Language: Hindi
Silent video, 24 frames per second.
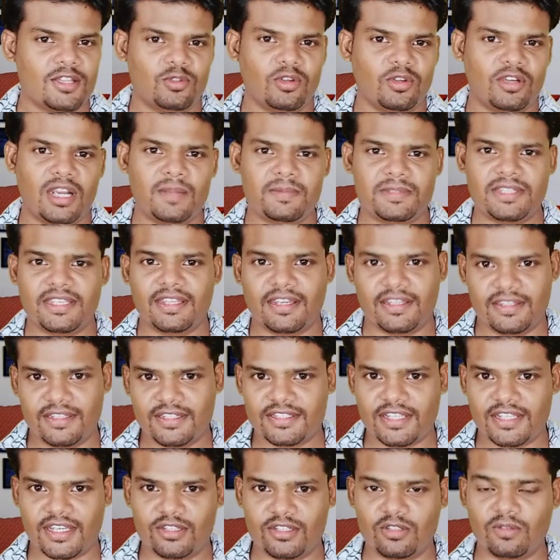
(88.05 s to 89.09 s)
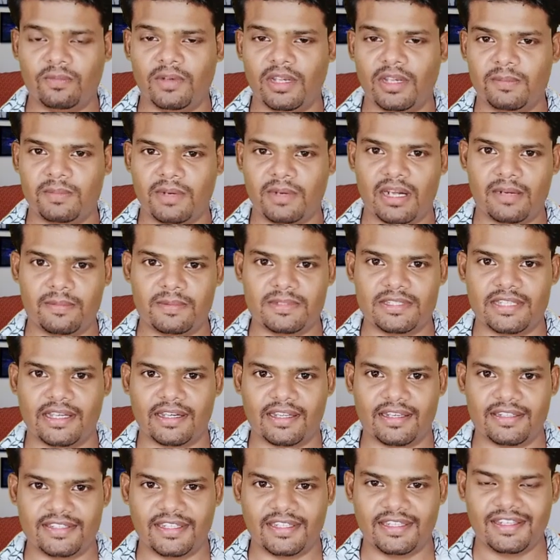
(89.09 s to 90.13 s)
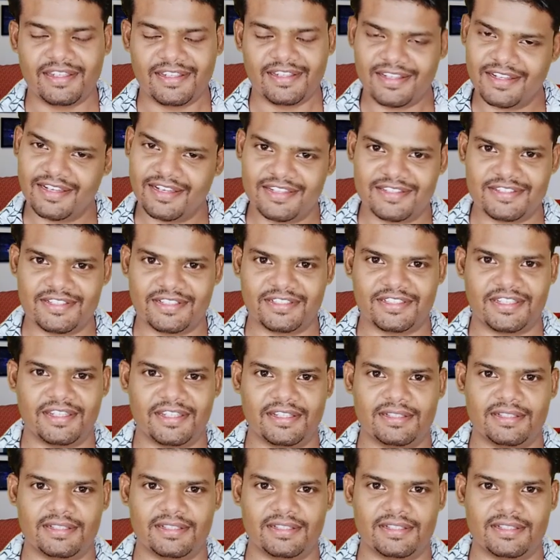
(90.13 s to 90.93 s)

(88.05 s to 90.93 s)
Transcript: तो अगर आप इसे खरीदना चाहें तो फ्लिपकार्ट पर जाकर इसे खरीद सकते